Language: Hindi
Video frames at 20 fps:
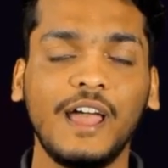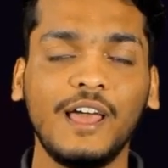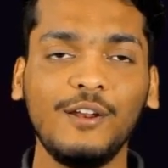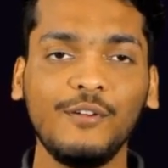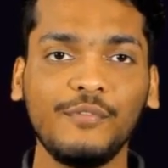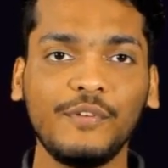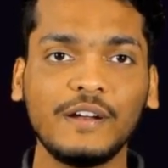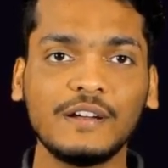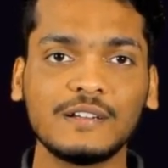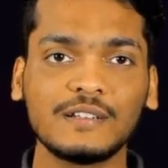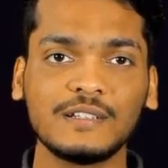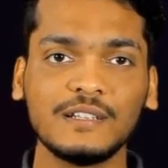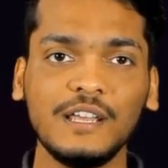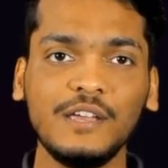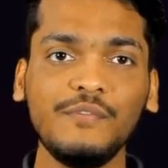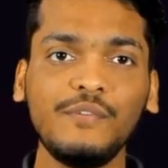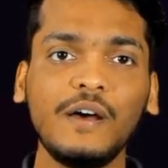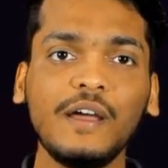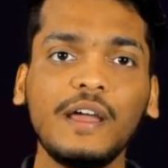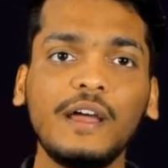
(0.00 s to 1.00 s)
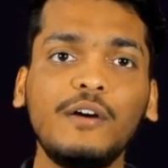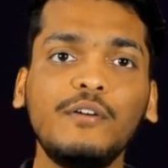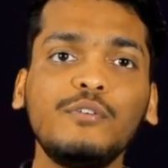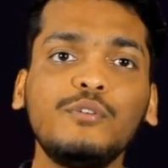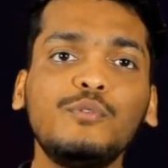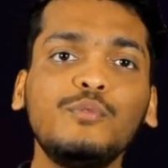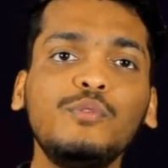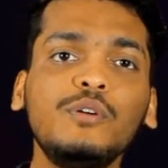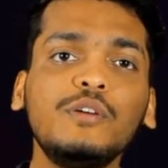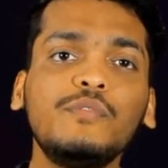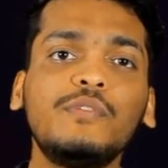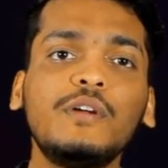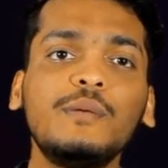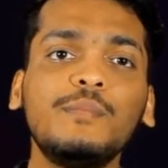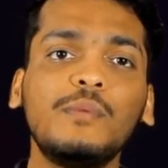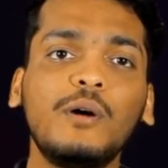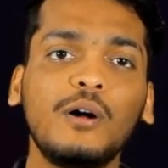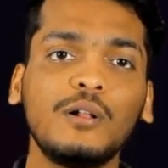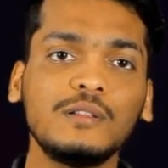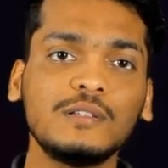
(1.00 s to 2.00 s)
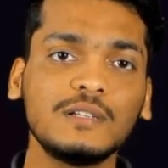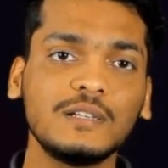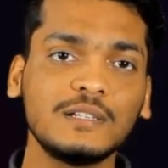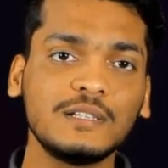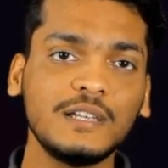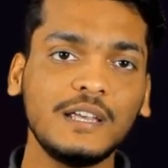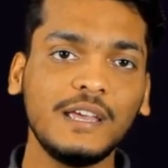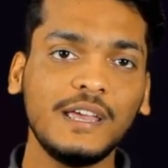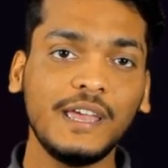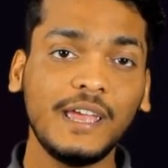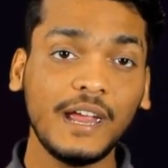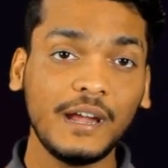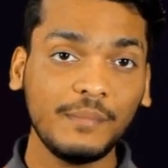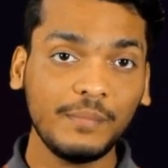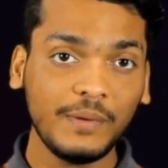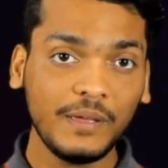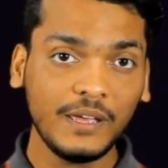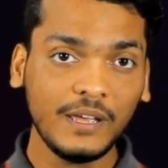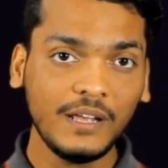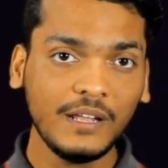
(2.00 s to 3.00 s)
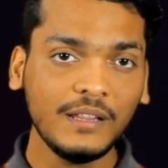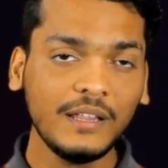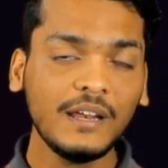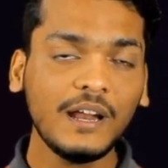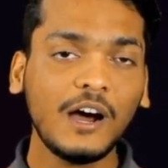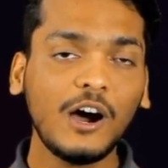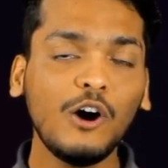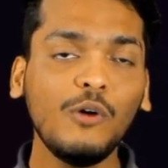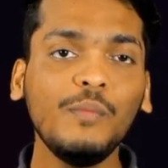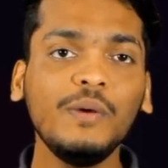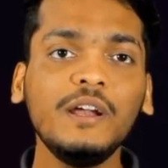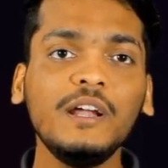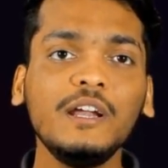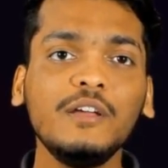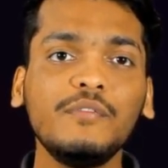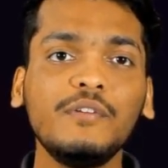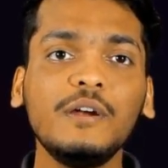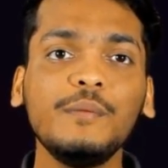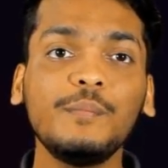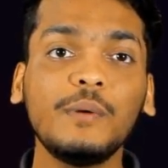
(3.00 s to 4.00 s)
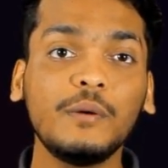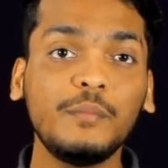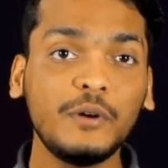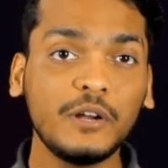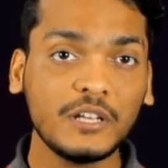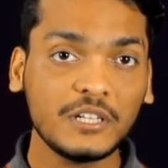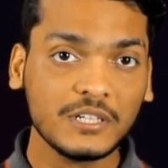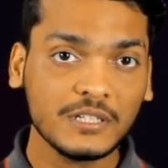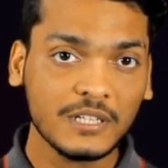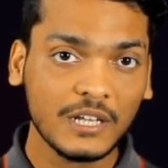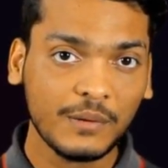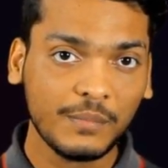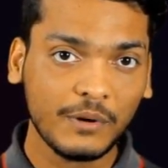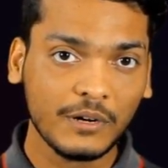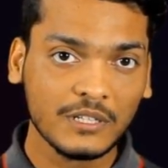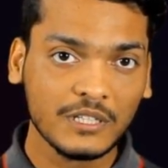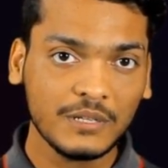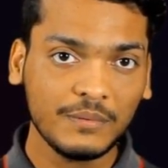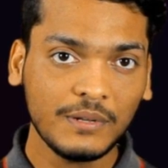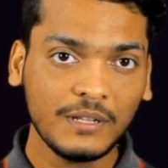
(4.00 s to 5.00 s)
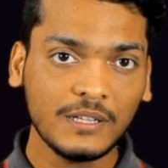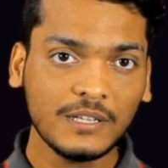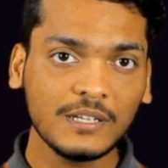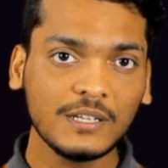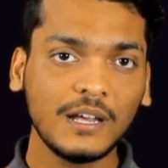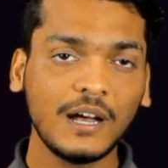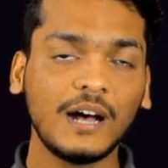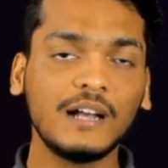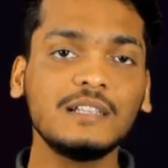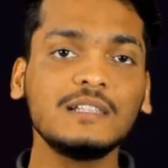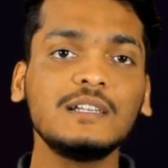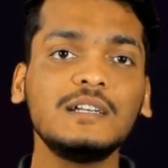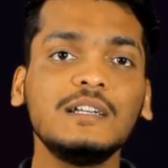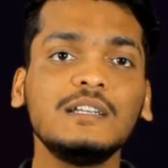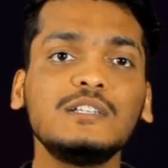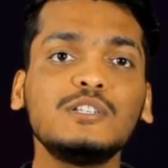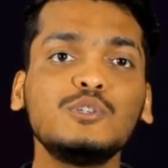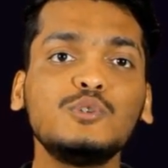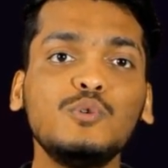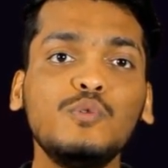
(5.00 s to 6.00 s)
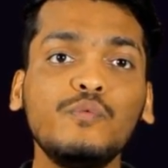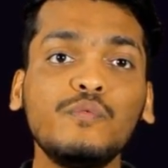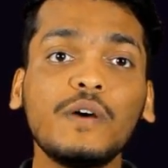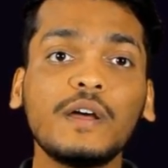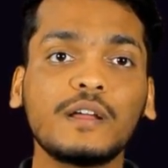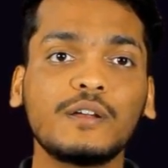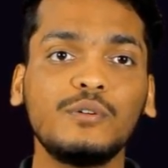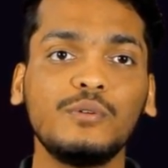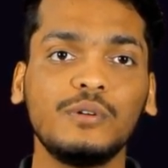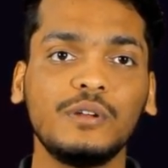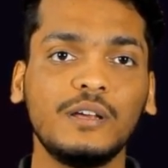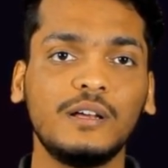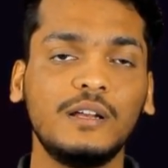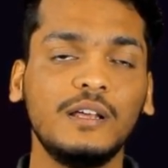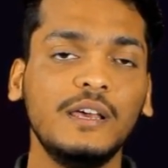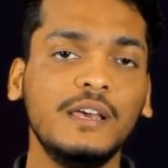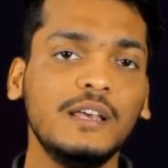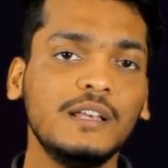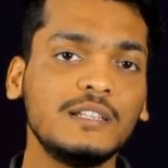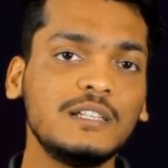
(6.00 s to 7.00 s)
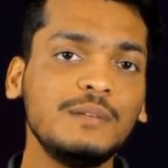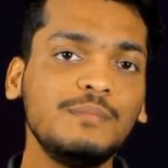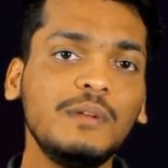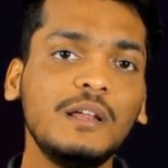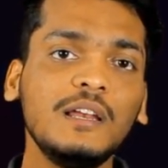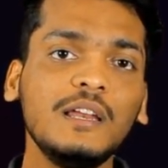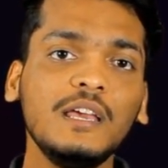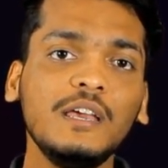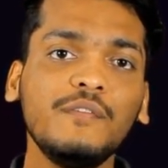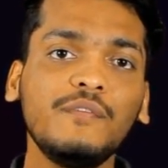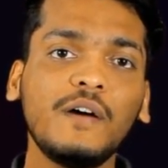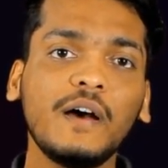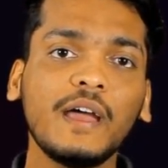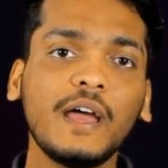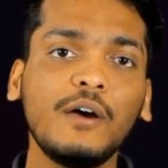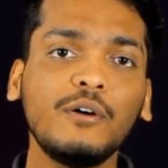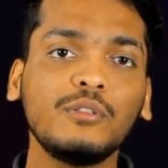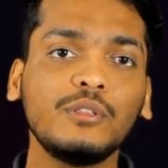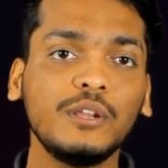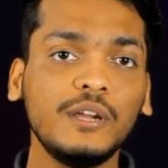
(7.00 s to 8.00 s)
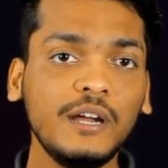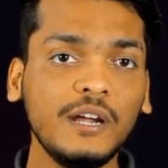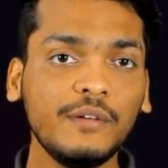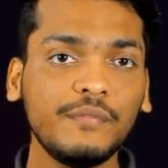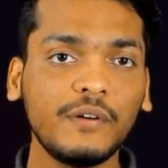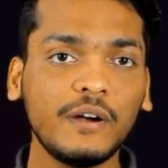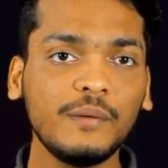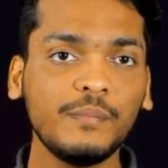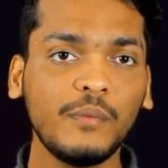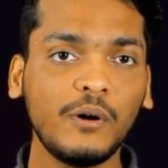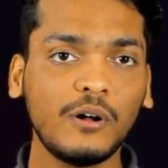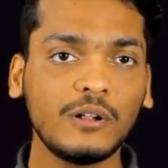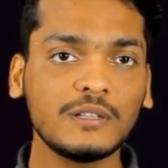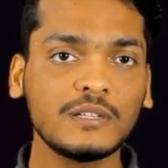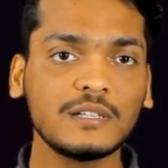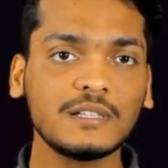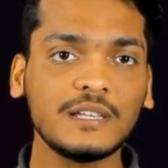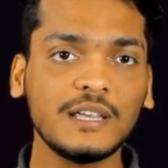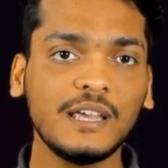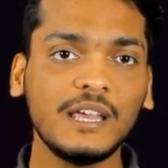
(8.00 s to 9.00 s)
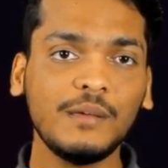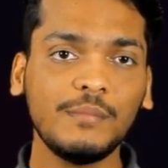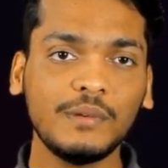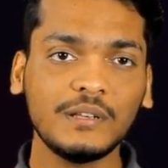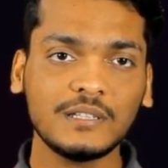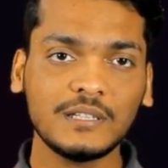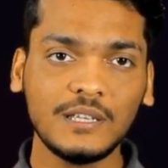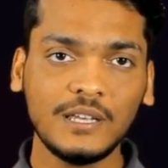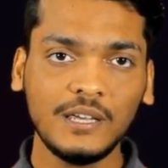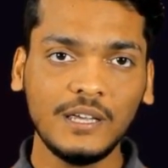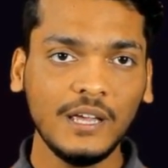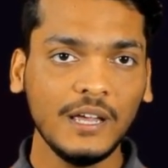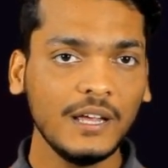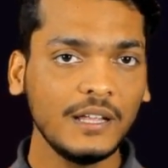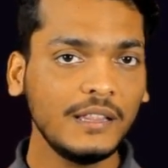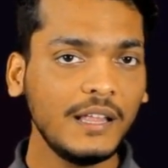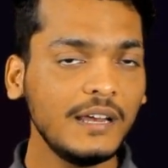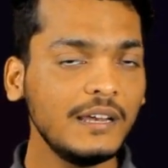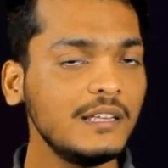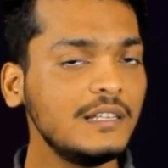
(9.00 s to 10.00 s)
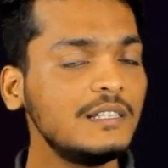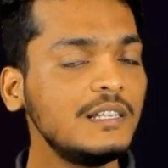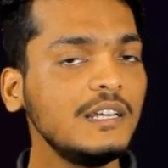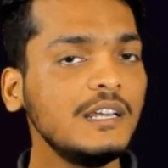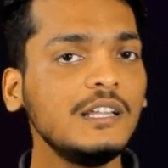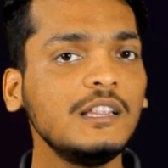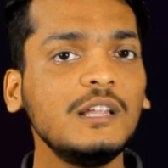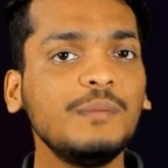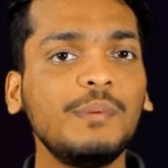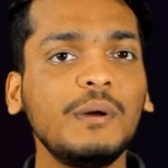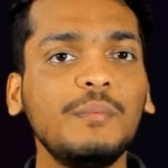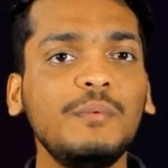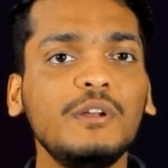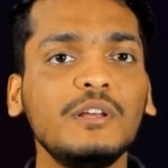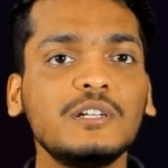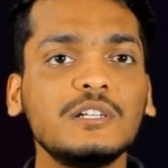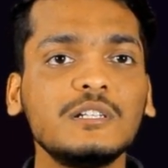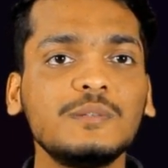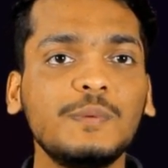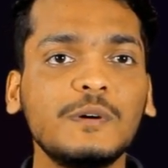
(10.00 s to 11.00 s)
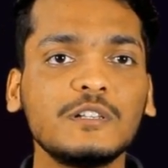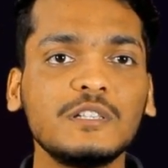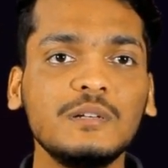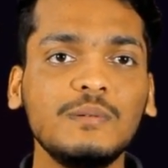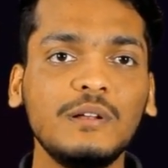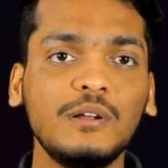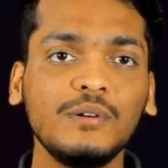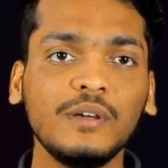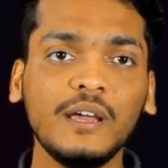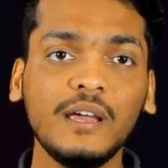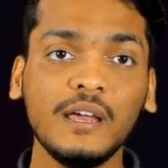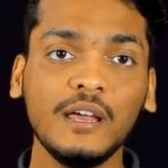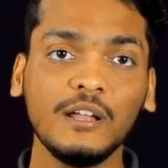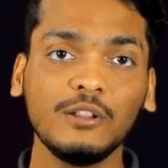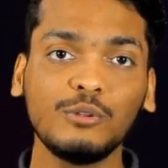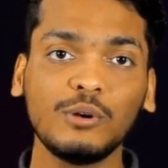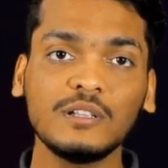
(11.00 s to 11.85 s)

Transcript: Hello friends, if I have two different balls, say A and B, then how many different permutations are possible? Answer is 2 factorial. Similarly, if I have three different balls, say A, B, C, then इससे कितने permutations possible होंगे?